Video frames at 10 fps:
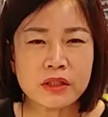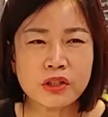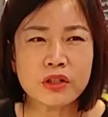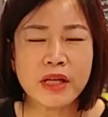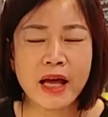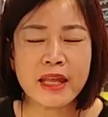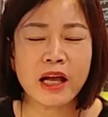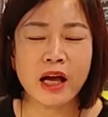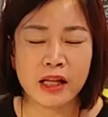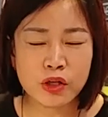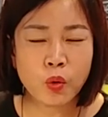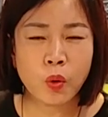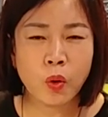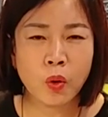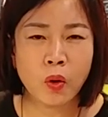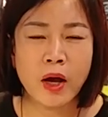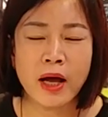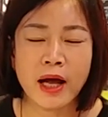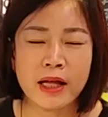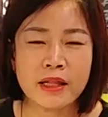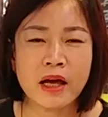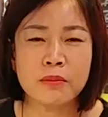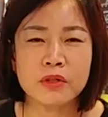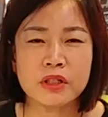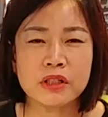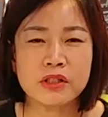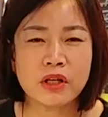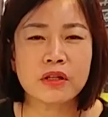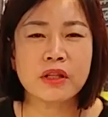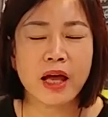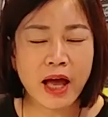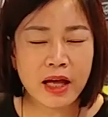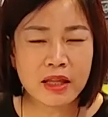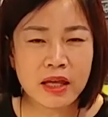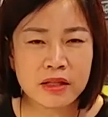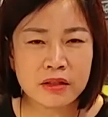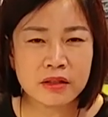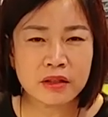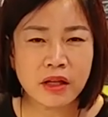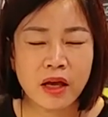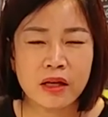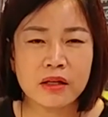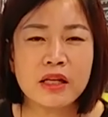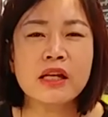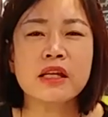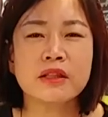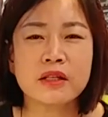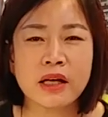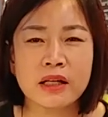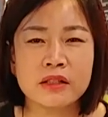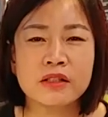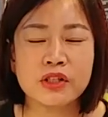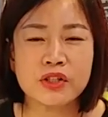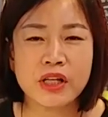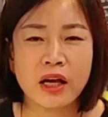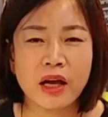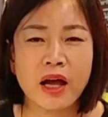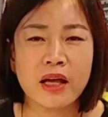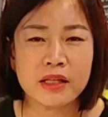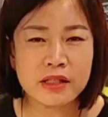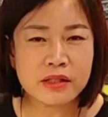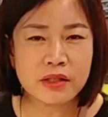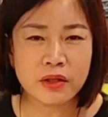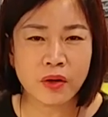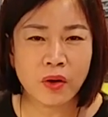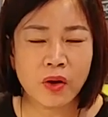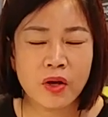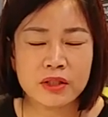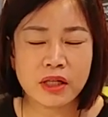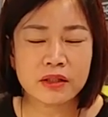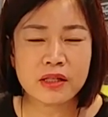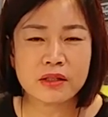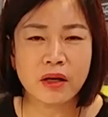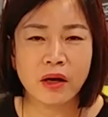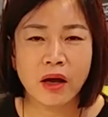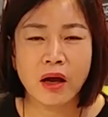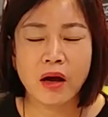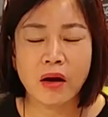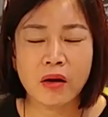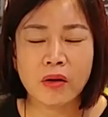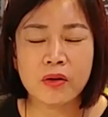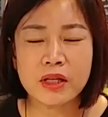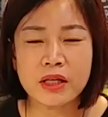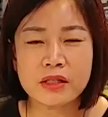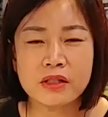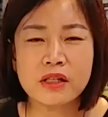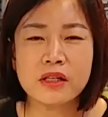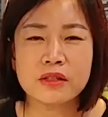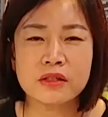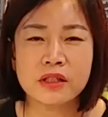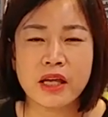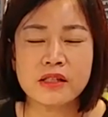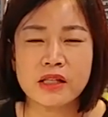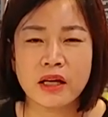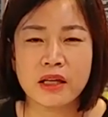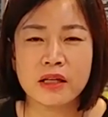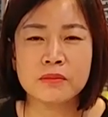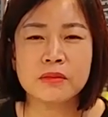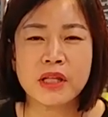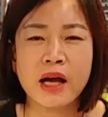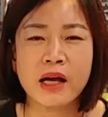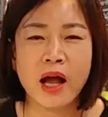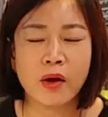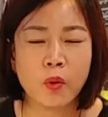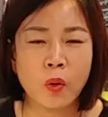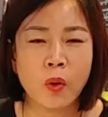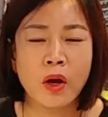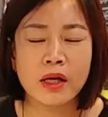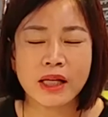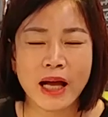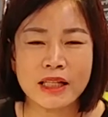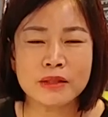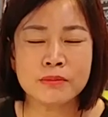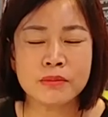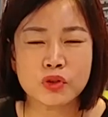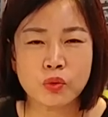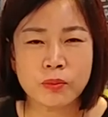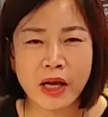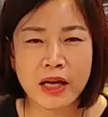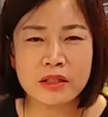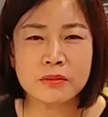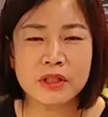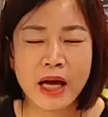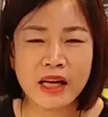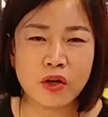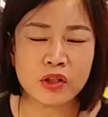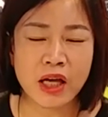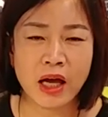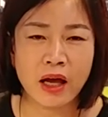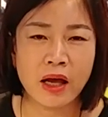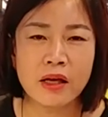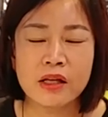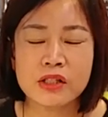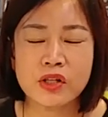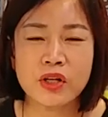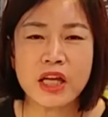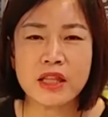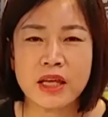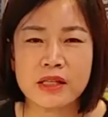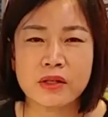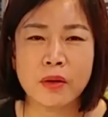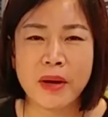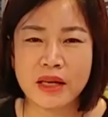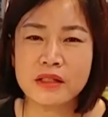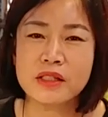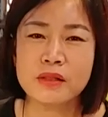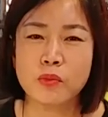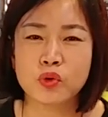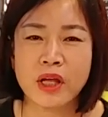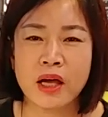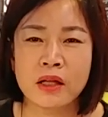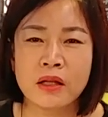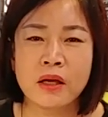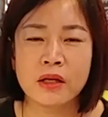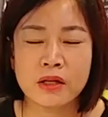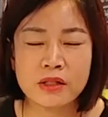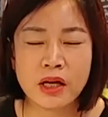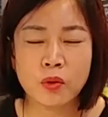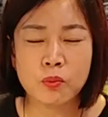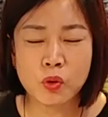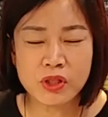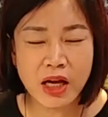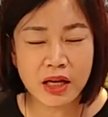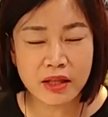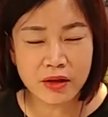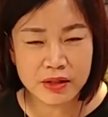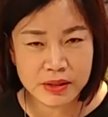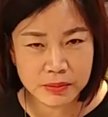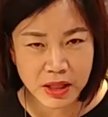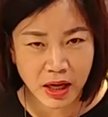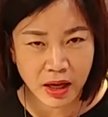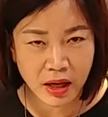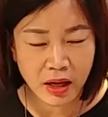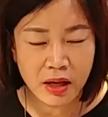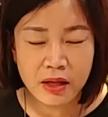첫 아내가 아니고 아담의 첫 아내는 릴리트라는 여자가 있어요. 자, 그래서 어, 거기에서 릴리트는 굉장히 음탕하고 간음, 좀 간음을 하거나 성에 대해서 바르지 못한 여자로 묘사가 되어 있습니다.